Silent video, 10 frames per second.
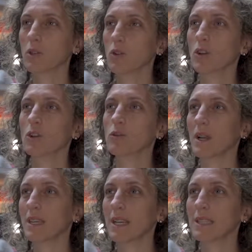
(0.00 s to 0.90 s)
todo que nos
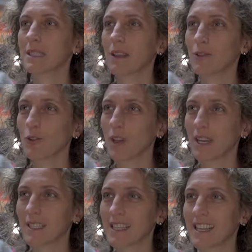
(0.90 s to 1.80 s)
vayáis dando
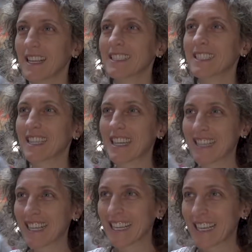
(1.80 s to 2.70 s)
las líneas
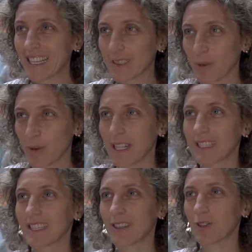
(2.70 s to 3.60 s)
estratégicas por
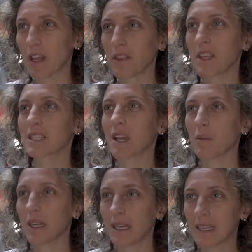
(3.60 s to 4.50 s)
las que nos hacéis
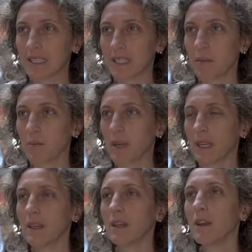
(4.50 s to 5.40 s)
caminar
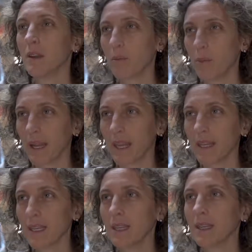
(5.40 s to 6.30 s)
siempre para
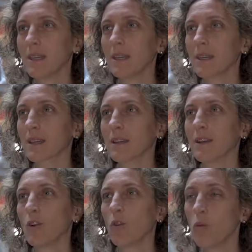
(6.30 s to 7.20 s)
ir
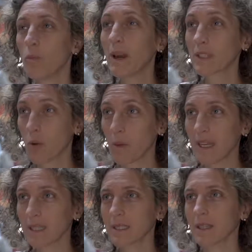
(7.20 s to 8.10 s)
un paso
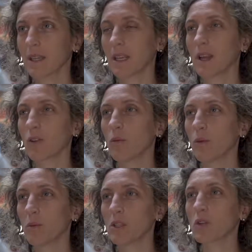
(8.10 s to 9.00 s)
más en el
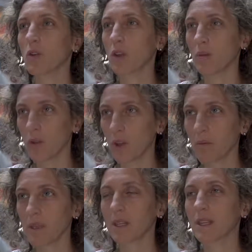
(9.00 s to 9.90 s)
compromiso con el medio
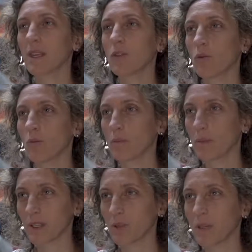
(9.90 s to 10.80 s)
ambiente y un
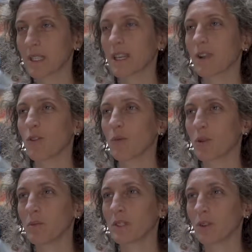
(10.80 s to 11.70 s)
paso más en el
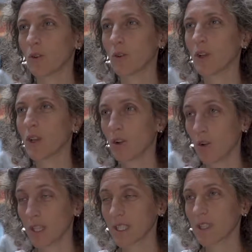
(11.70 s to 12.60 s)
compromiso
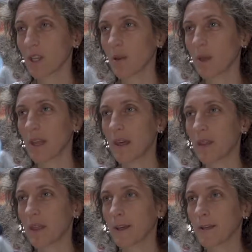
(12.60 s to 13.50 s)
con la sostenibilidad.
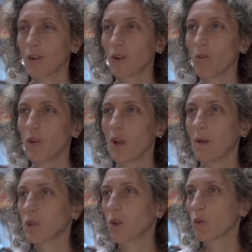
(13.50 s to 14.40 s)
Como
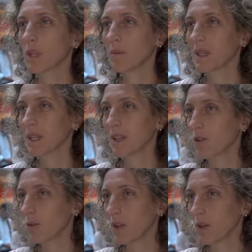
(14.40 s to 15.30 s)
absolutamente
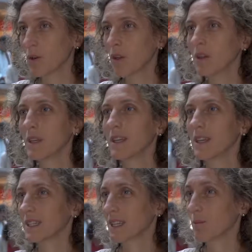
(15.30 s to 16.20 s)
innovador
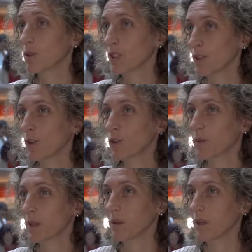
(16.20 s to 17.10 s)
es que hemos sido los
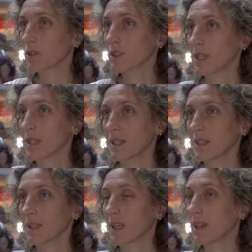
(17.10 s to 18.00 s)
primeros
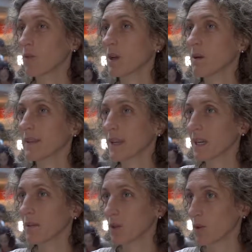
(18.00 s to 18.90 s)
en tener una
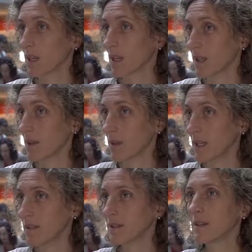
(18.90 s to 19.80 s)
bandeja
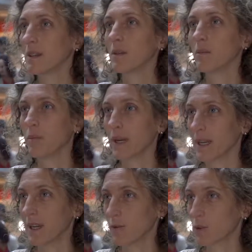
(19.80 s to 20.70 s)
biodegradable
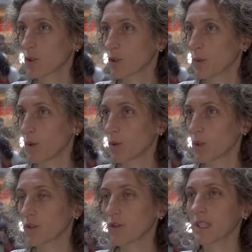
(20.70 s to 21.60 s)
para nuestros
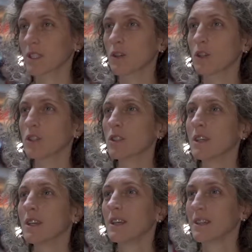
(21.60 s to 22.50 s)
productos frescos
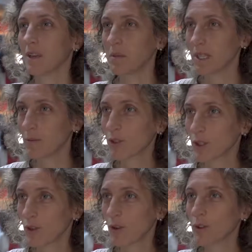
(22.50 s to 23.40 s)
también hemos
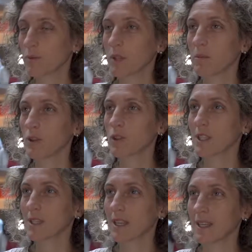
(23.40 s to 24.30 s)
sido los primeros
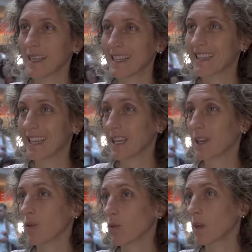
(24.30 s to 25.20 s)
en,
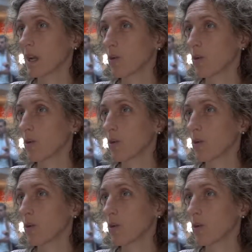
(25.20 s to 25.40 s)
tener una